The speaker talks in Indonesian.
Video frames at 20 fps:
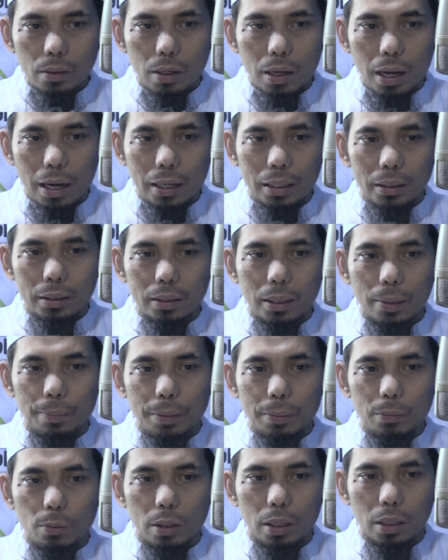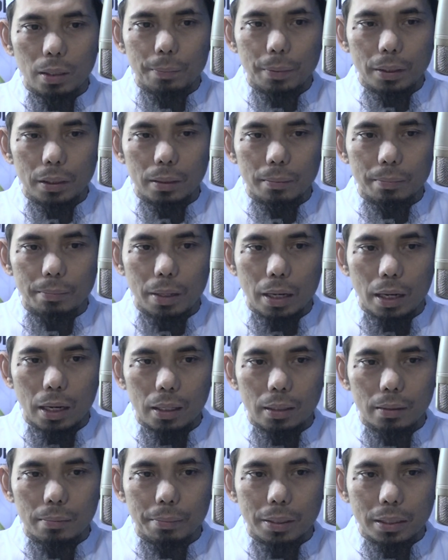Akan tetapi mungkin
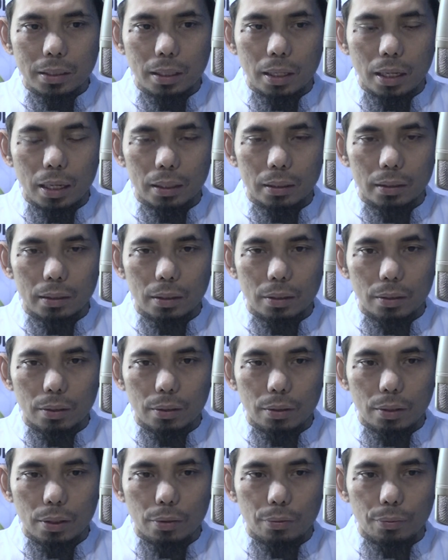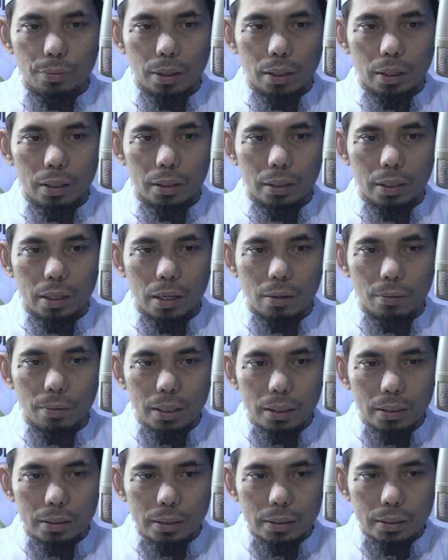pertimbangan maslahat eh, fikih
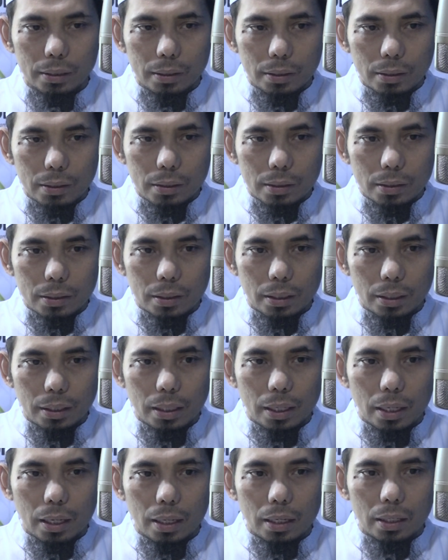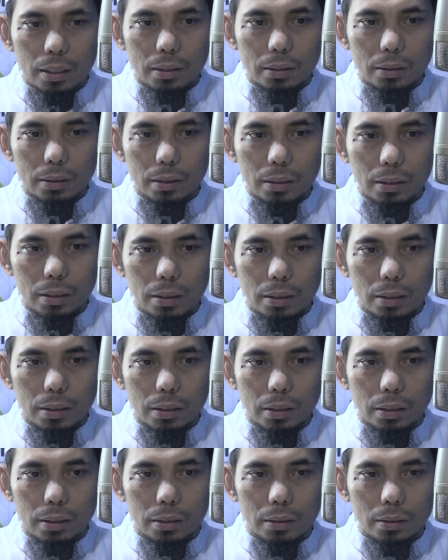dakwah sehingga
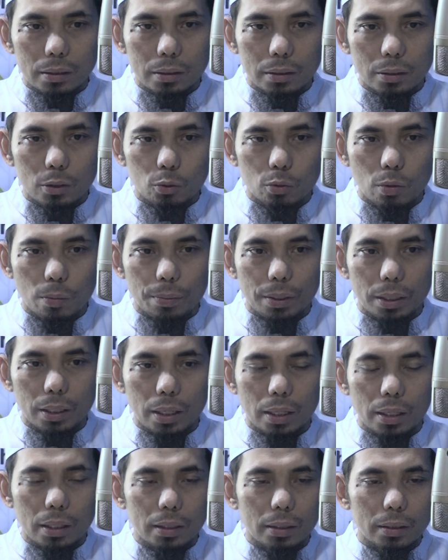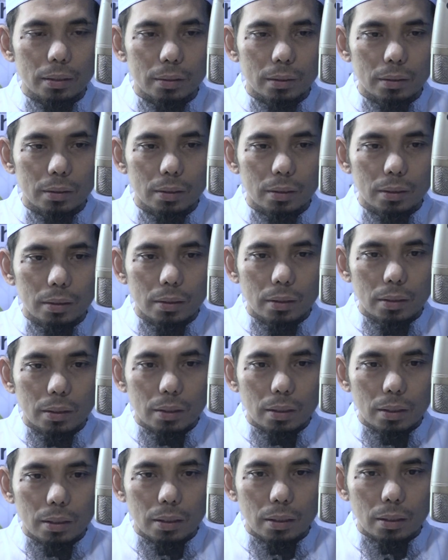uh, ya, suaminya
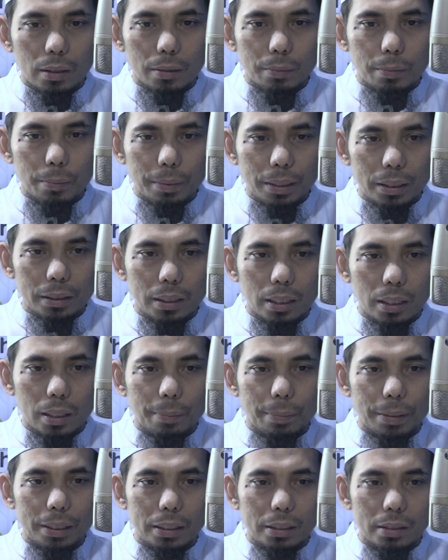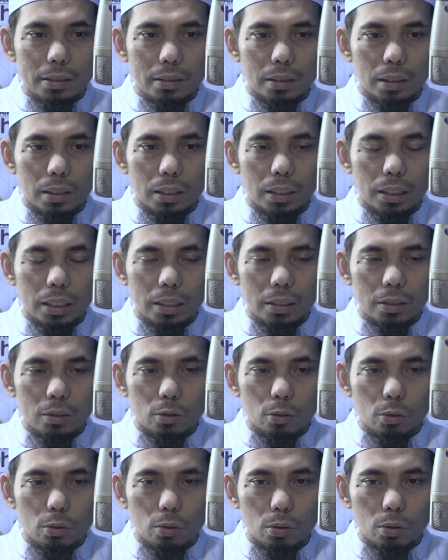uh, meminta kepada
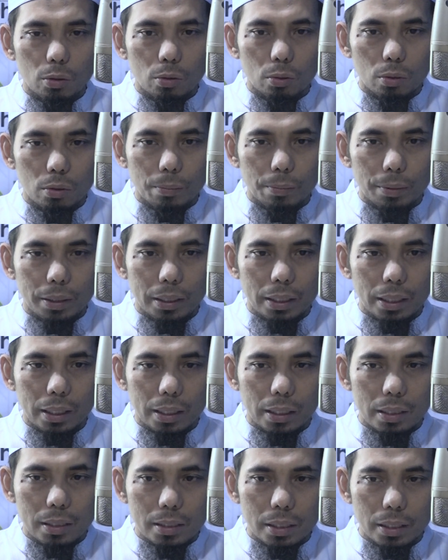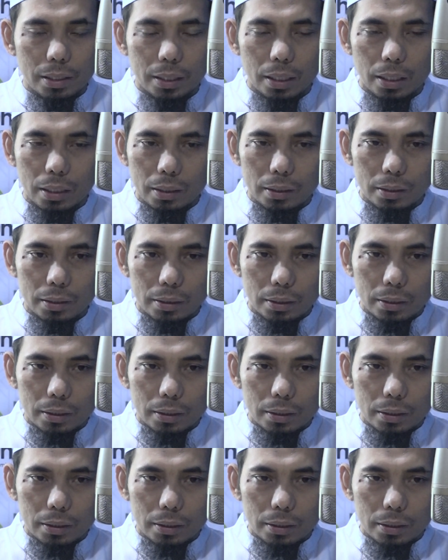istrinya untuk mengiyakan saja